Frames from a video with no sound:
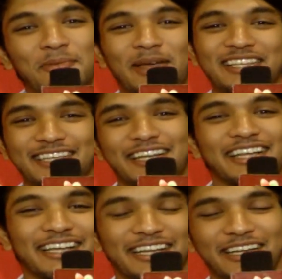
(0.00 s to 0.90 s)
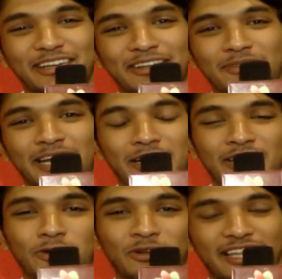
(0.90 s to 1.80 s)
பென்சிலில்
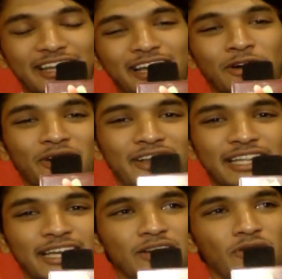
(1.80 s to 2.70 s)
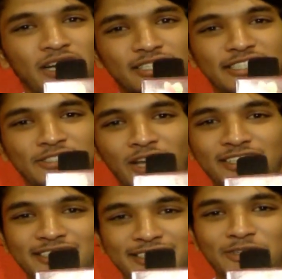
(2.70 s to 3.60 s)
லெட்டர் கொடுத்தேன் அவங்க வந்து வாட் இஸ் திஸ்
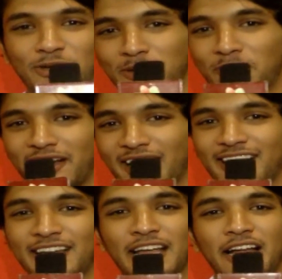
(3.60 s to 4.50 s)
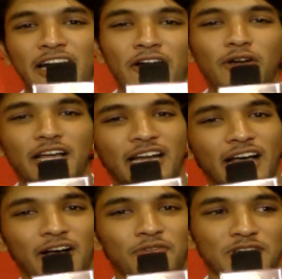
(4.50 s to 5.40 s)
நான்சென்ஸ்னு சொல்லி போயிட்டாங்க லவ்வில்
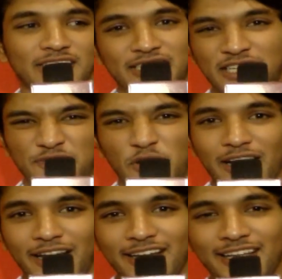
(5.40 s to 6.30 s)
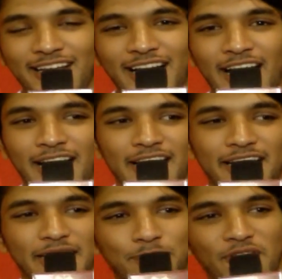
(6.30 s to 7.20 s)
நான் அவ்வளோ சக்ஸஸ்ஃபுல்லாக இல்லை
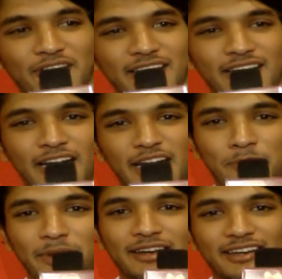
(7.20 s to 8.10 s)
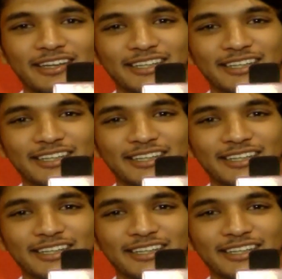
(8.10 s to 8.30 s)
ஆனால் இப்போ வந்து நிறைய பேர்